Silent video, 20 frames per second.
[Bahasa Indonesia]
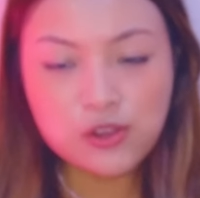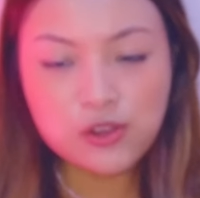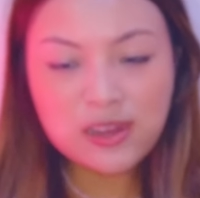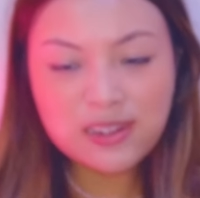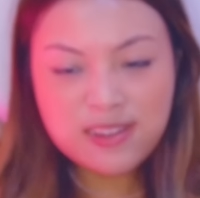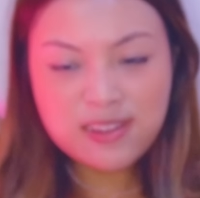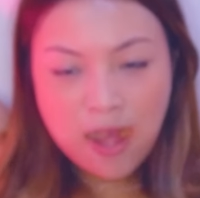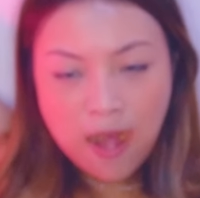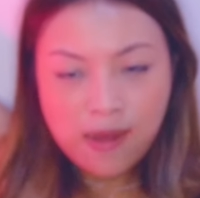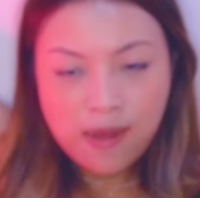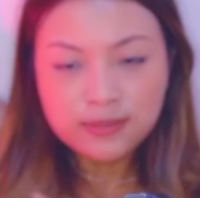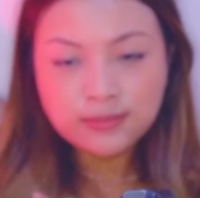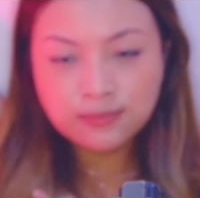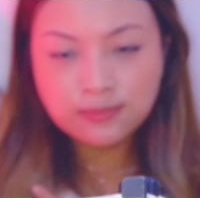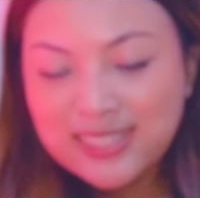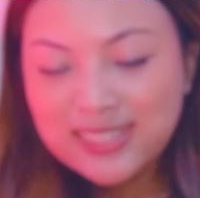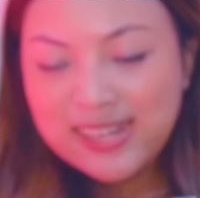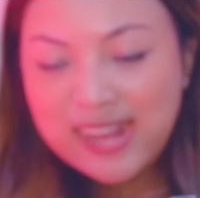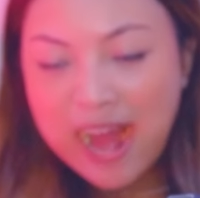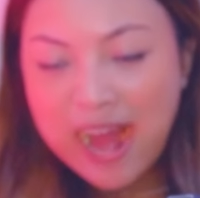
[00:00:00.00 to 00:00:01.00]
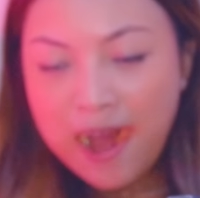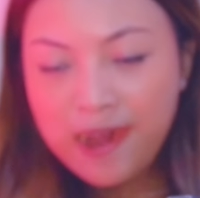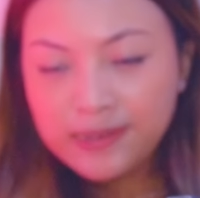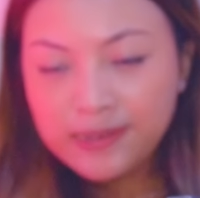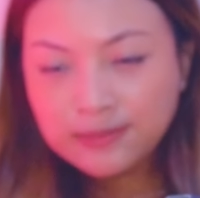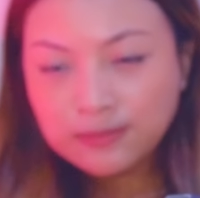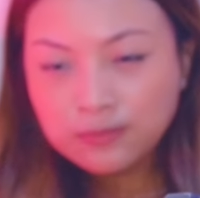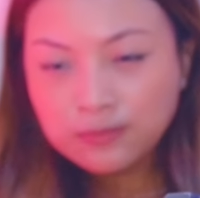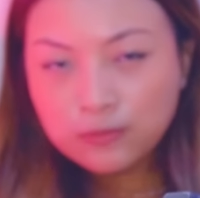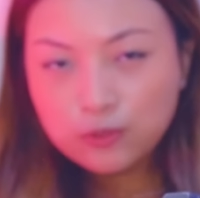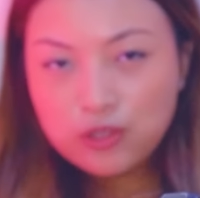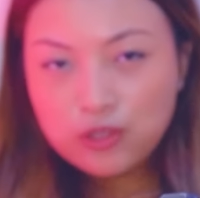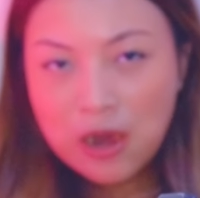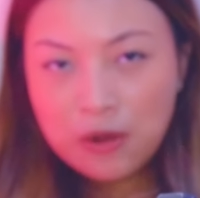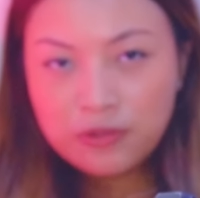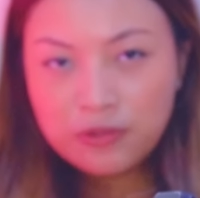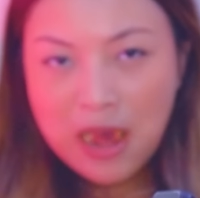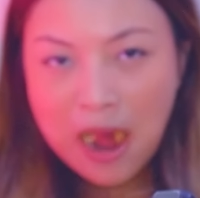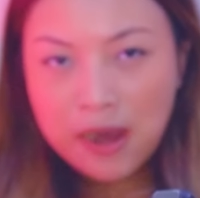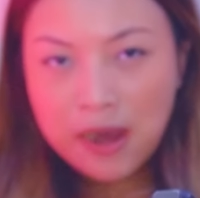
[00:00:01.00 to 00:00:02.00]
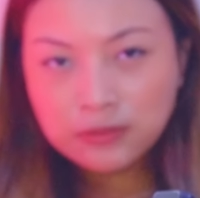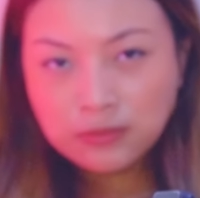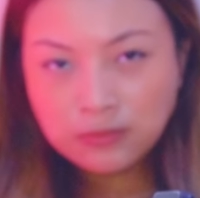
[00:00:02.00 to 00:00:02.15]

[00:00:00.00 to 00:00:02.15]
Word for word: Udah kenyang. Kenyang. Udah, udah.